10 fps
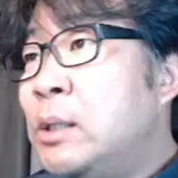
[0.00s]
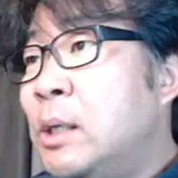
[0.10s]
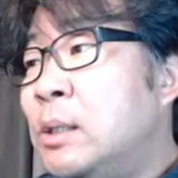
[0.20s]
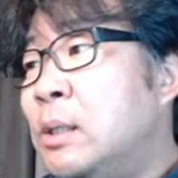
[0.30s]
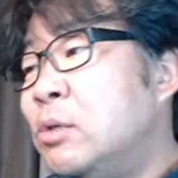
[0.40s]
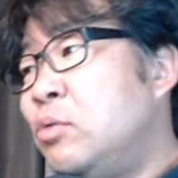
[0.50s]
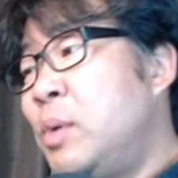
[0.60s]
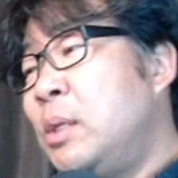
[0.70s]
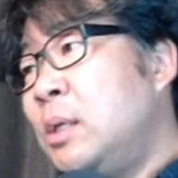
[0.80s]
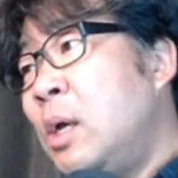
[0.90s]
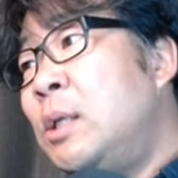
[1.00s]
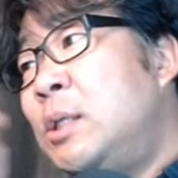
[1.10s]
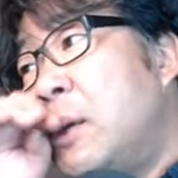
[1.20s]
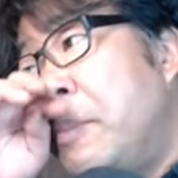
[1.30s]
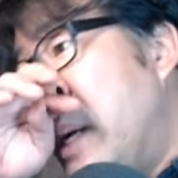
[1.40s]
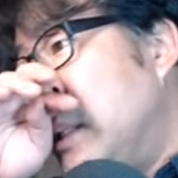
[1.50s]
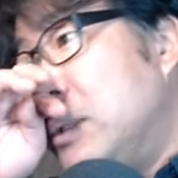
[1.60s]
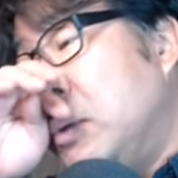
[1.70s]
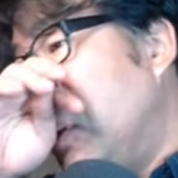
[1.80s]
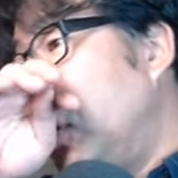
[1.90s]
있는, 숨어 있는
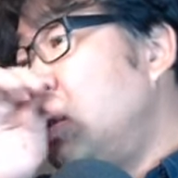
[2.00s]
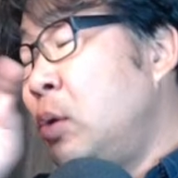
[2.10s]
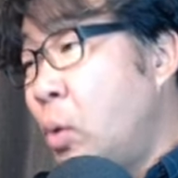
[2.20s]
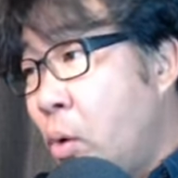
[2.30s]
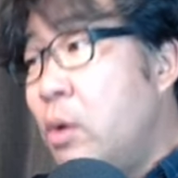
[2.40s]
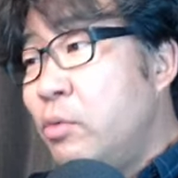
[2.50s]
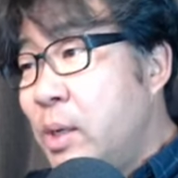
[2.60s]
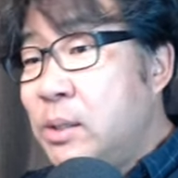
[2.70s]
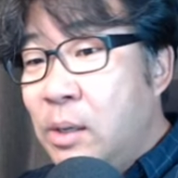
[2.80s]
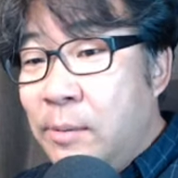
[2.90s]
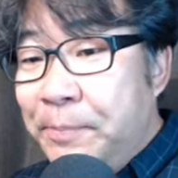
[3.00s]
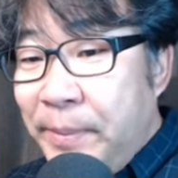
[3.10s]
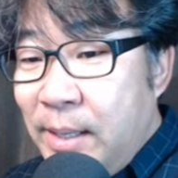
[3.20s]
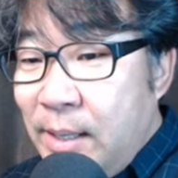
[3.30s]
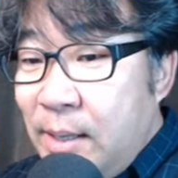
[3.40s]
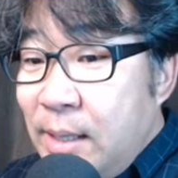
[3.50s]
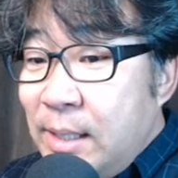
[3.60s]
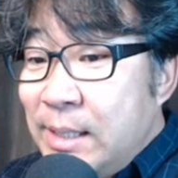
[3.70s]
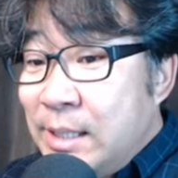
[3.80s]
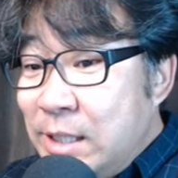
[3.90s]
결정판이죠. 요걸 위해서
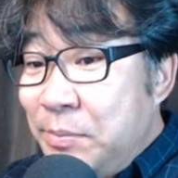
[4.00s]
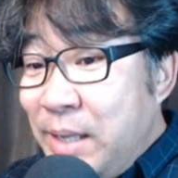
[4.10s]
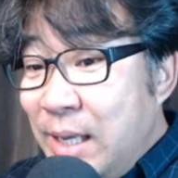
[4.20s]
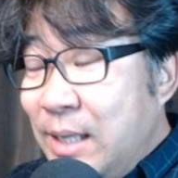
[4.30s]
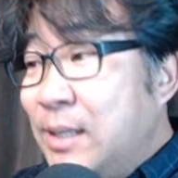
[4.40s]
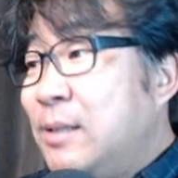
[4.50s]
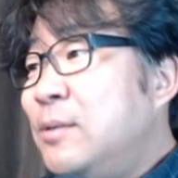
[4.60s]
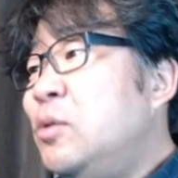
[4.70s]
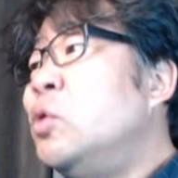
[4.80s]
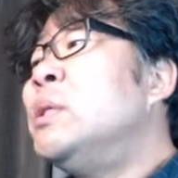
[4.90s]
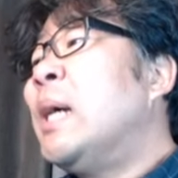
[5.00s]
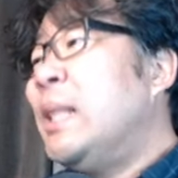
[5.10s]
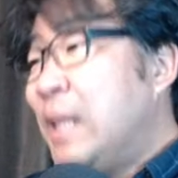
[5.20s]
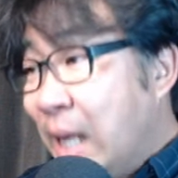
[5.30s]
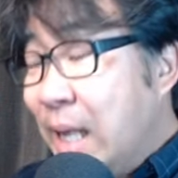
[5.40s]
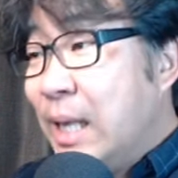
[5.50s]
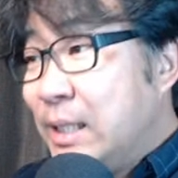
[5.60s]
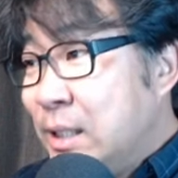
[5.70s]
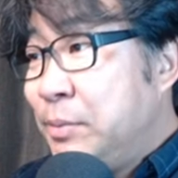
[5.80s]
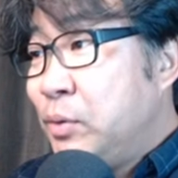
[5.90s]
이 집이 존재한다.
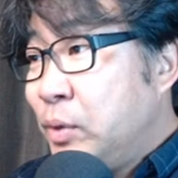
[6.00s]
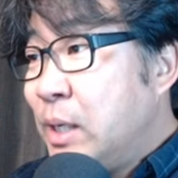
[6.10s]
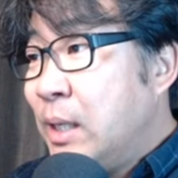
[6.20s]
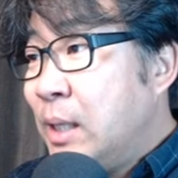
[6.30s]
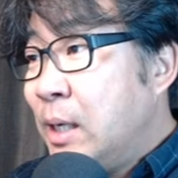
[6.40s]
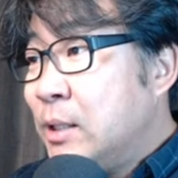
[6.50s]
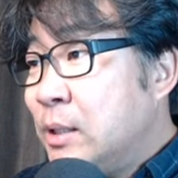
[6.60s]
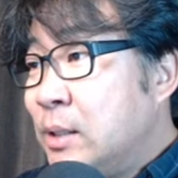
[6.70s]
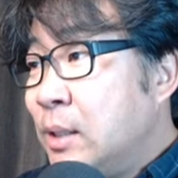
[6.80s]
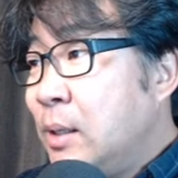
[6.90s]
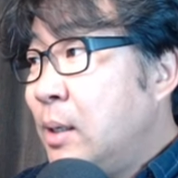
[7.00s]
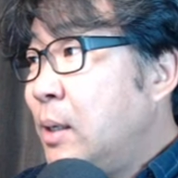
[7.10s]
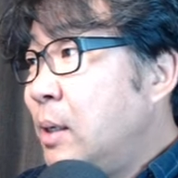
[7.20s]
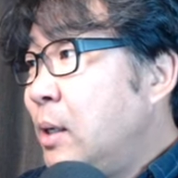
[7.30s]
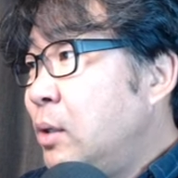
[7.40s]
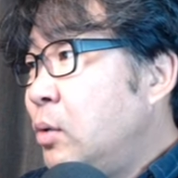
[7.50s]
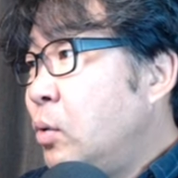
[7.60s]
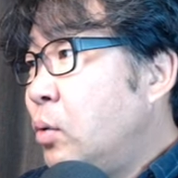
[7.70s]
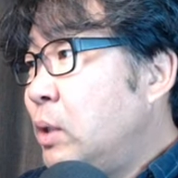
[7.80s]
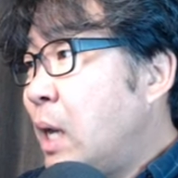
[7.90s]
이 집이 존재한다. 그래서 이제
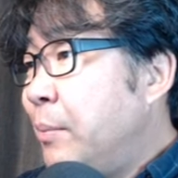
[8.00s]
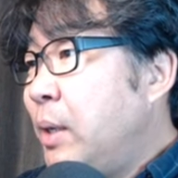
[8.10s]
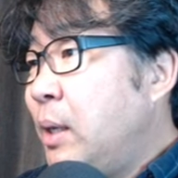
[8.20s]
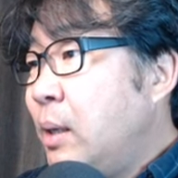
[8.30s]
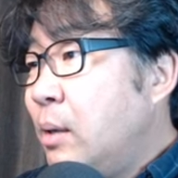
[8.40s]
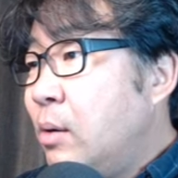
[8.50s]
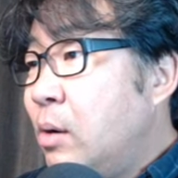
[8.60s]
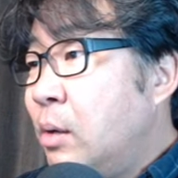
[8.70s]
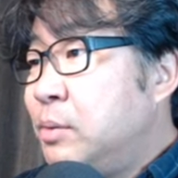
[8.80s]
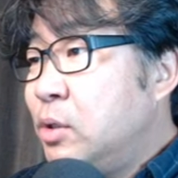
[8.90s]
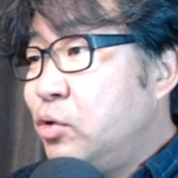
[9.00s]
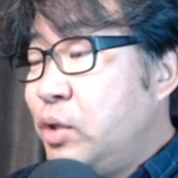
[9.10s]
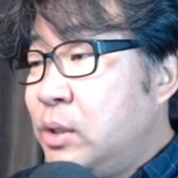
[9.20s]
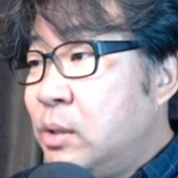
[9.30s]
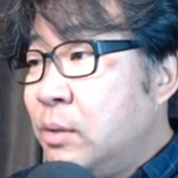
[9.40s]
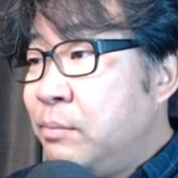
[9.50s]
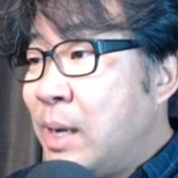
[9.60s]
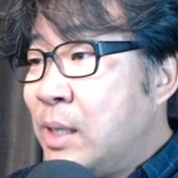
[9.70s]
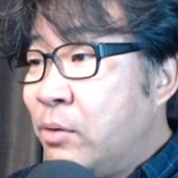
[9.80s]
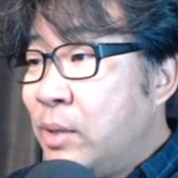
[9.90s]
요 담이 없을 수도 있죠. 그럼
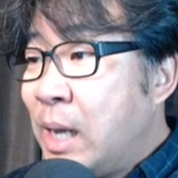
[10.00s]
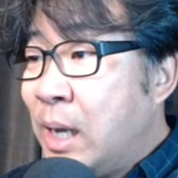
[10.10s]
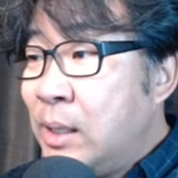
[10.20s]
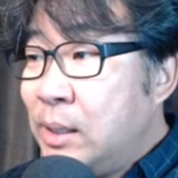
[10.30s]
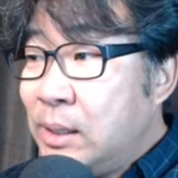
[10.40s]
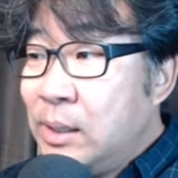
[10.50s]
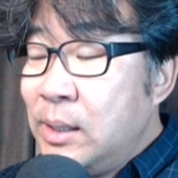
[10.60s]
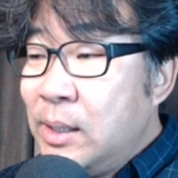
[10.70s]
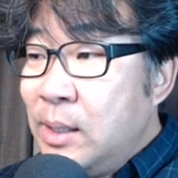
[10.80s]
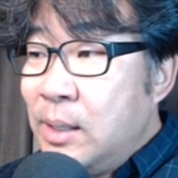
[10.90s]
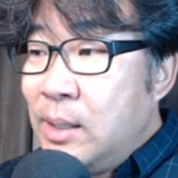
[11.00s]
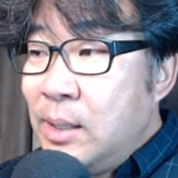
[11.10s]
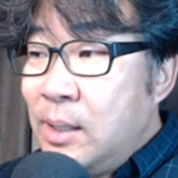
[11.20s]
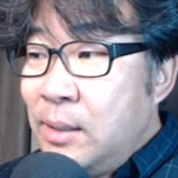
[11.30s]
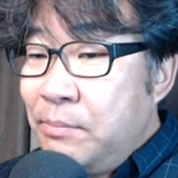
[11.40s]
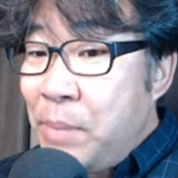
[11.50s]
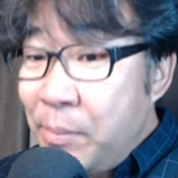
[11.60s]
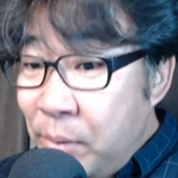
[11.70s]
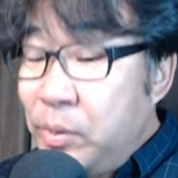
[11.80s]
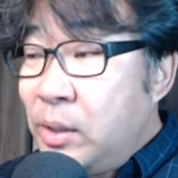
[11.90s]
마당으로 나가는
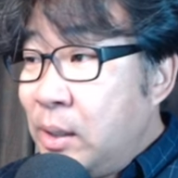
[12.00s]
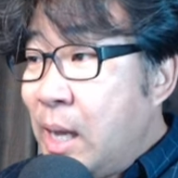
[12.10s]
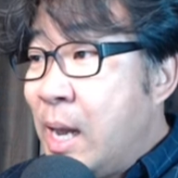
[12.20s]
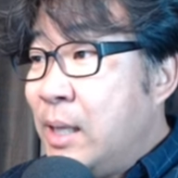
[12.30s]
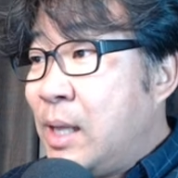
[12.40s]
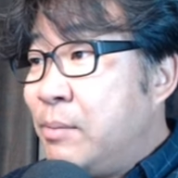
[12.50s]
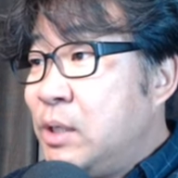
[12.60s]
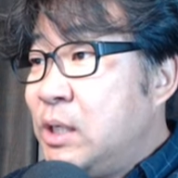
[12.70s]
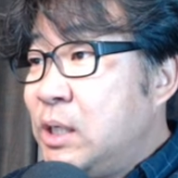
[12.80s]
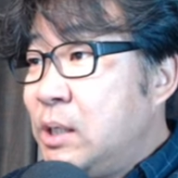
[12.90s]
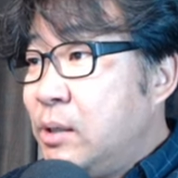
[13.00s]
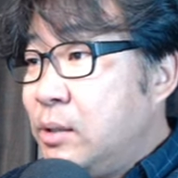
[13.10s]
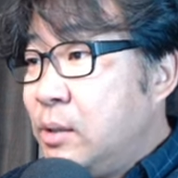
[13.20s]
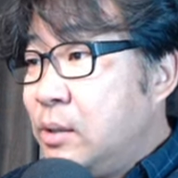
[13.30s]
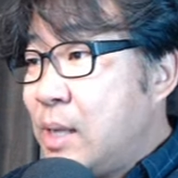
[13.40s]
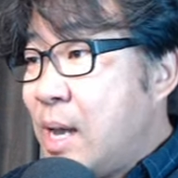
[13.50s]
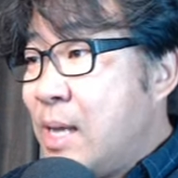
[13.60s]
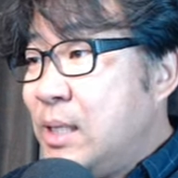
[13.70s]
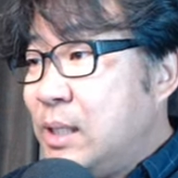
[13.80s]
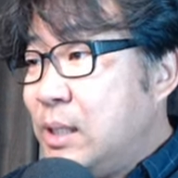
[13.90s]
방법도 있는데 아예 담을 치는 거죠. 그래서
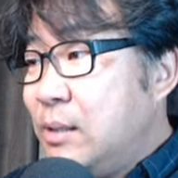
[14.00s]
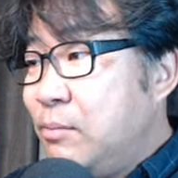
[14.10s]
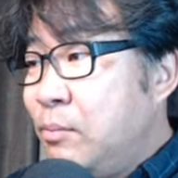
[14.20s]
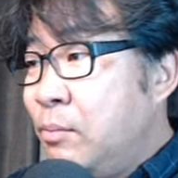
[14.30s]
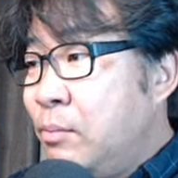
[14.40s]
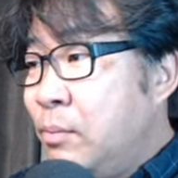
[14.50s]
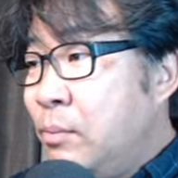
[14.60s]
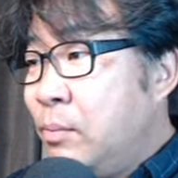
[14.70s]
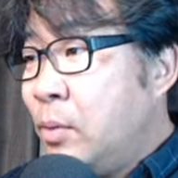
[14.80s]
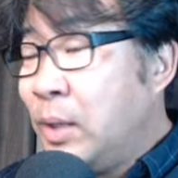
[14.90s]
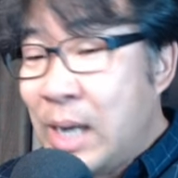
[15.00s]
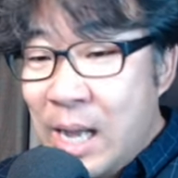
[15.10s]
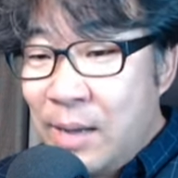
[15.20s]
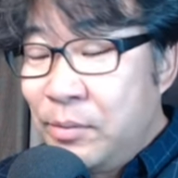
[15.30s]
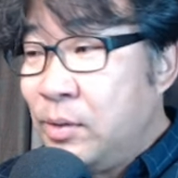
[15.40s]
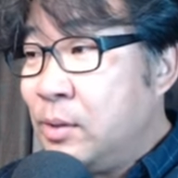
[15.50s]
아이씨 못 나가 뭐 이런